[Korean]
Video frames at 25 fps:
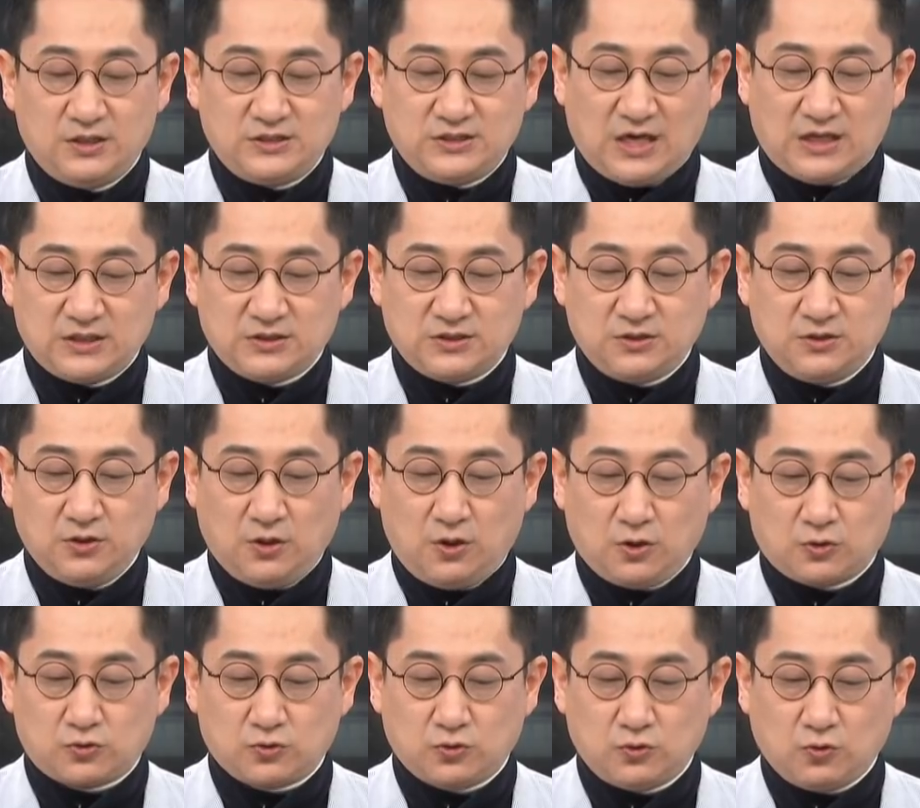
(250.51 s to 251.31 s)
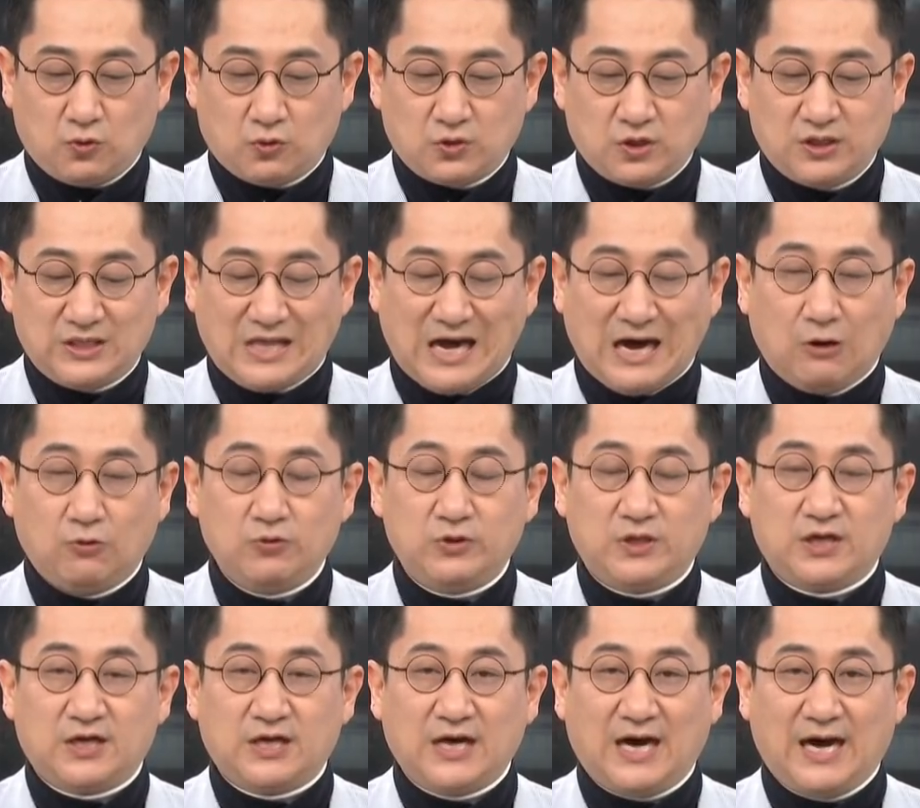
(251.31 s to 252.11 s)
상승 여력도 높게
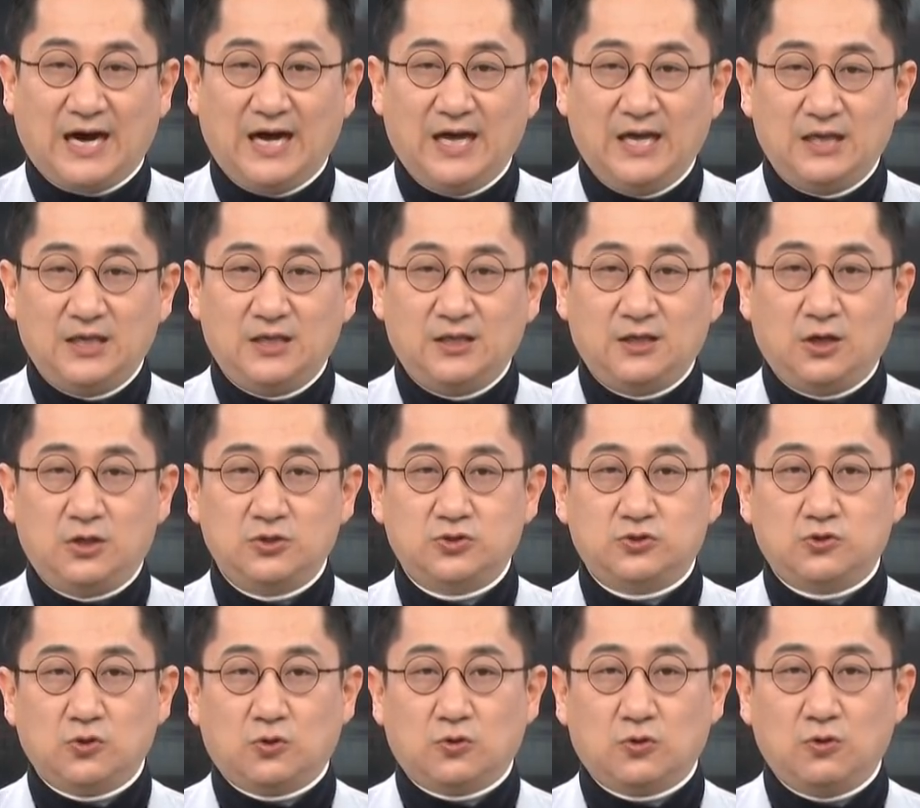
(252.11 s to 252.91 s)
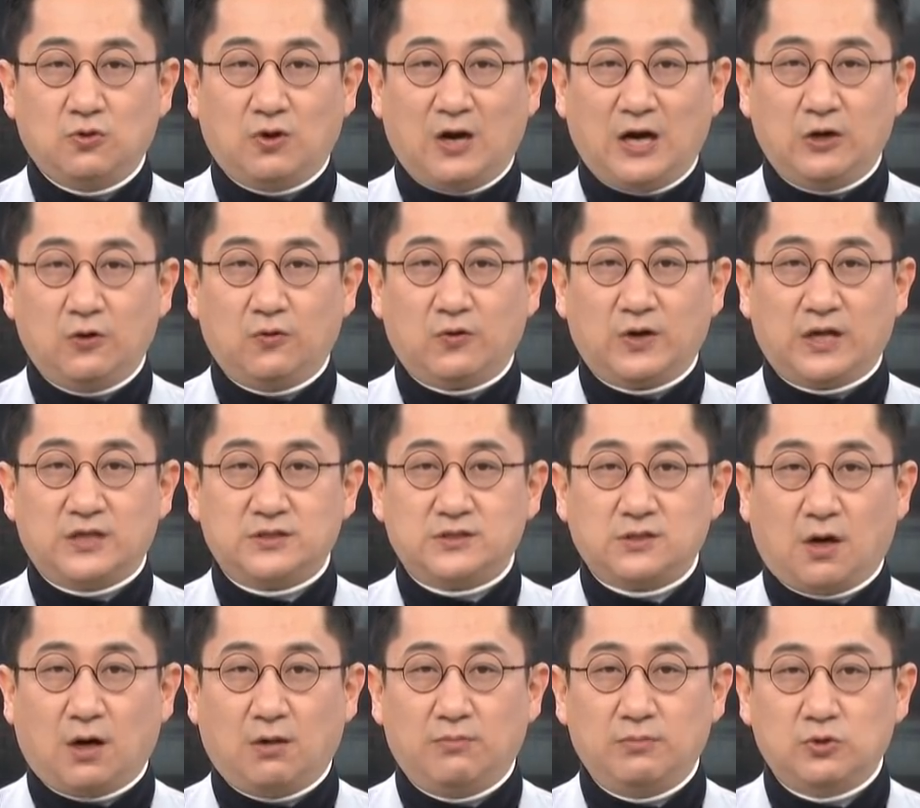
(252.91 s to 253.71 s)
나오니까 이런 쪽을
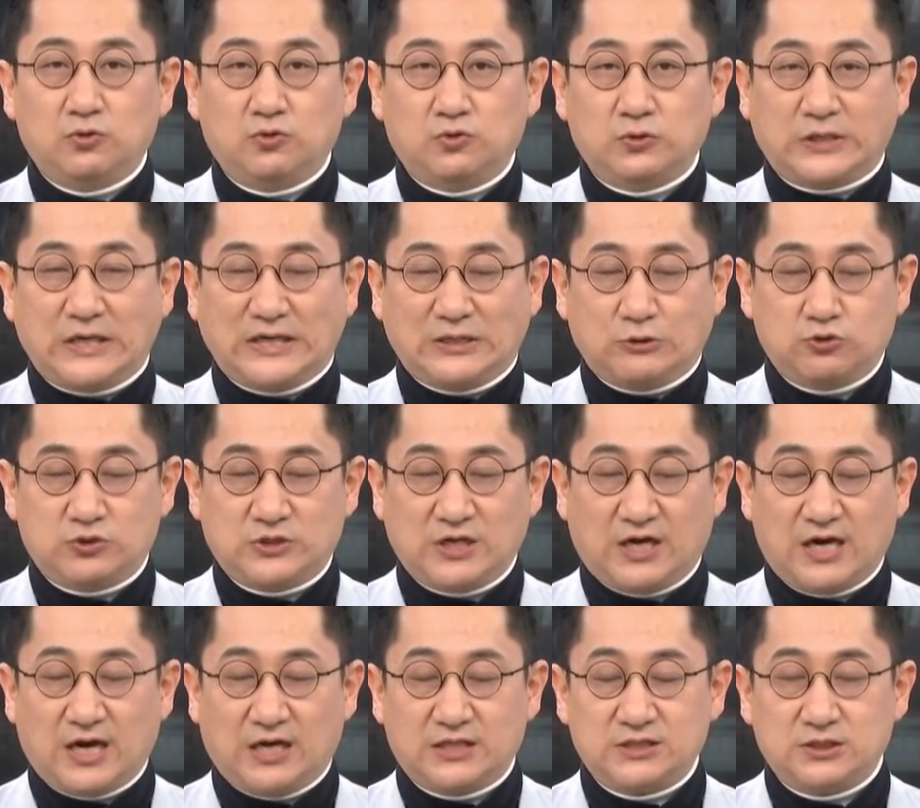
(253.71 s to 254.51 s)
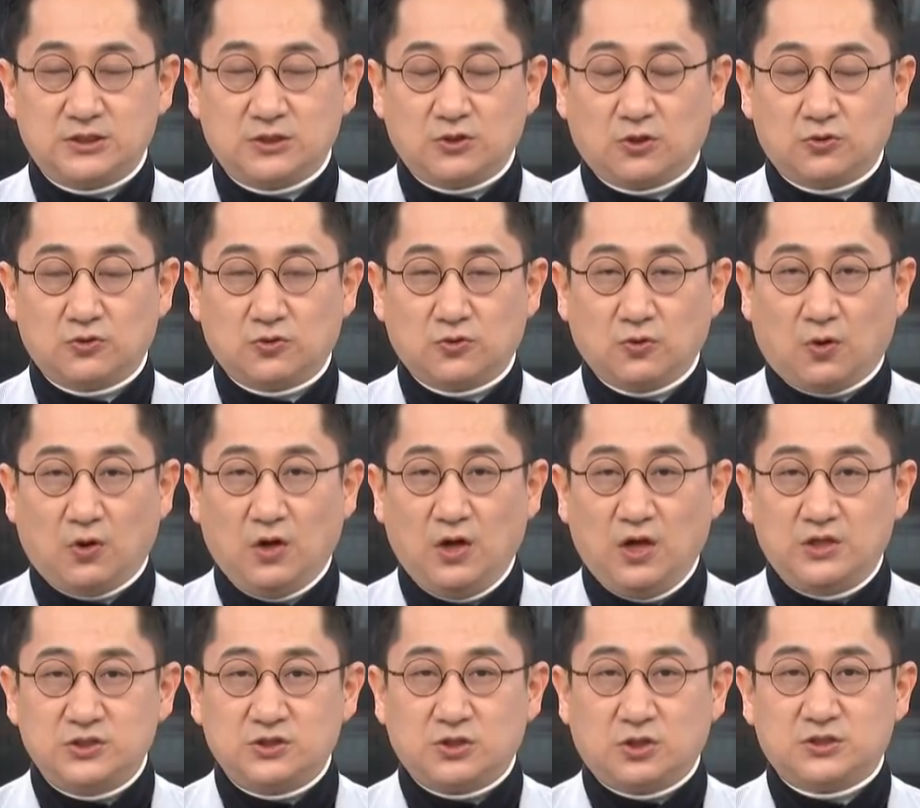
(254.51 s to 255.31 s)
활용해서 미국에 투자를 하시는
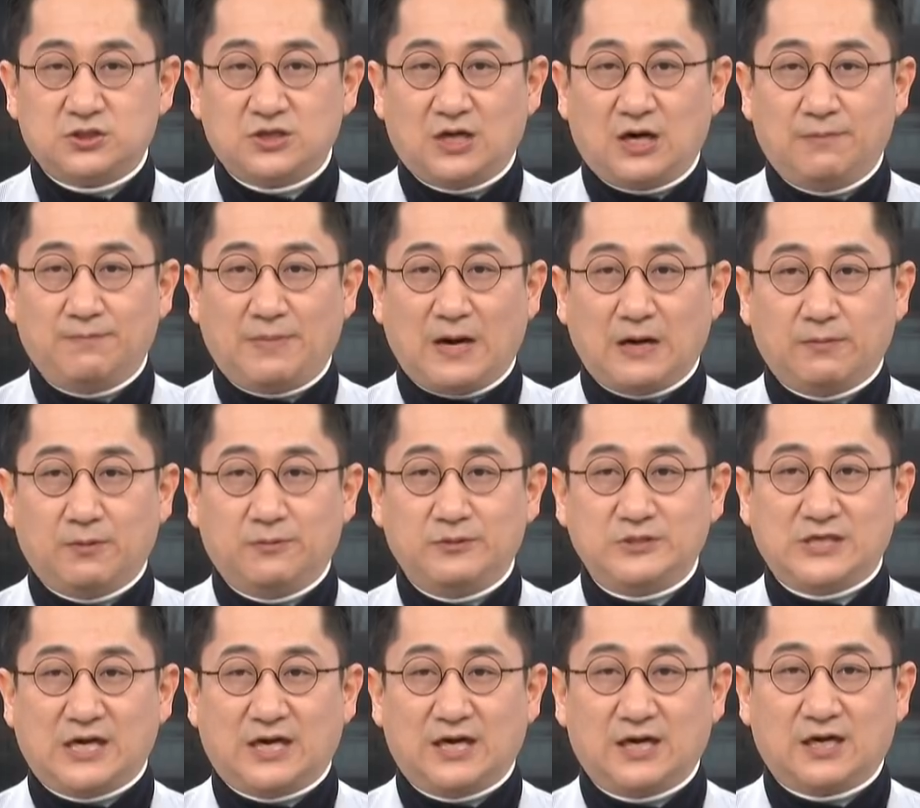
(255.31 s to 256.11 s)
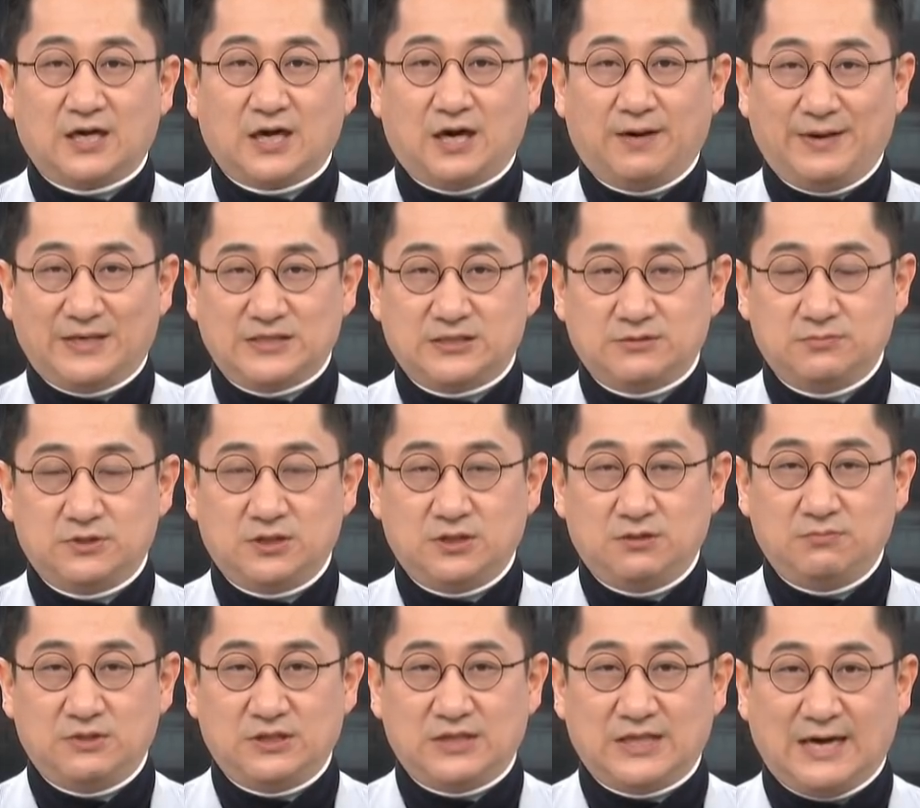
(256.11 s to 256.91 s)
것도 적절한 방법이지 않을까
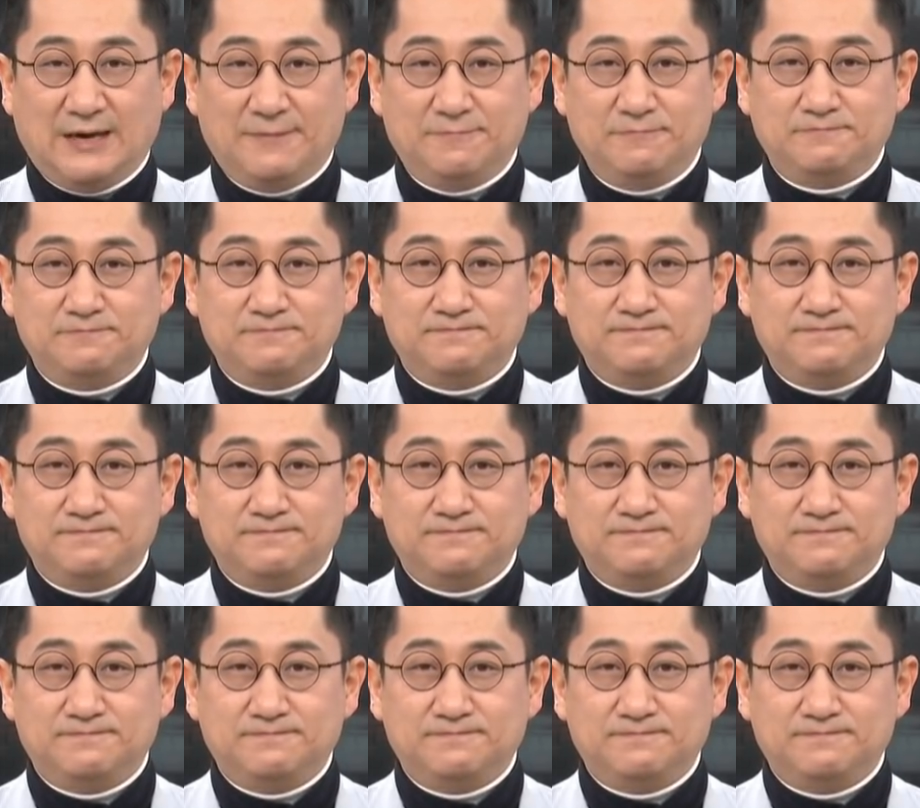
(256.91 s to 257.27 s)
말씀드립니다.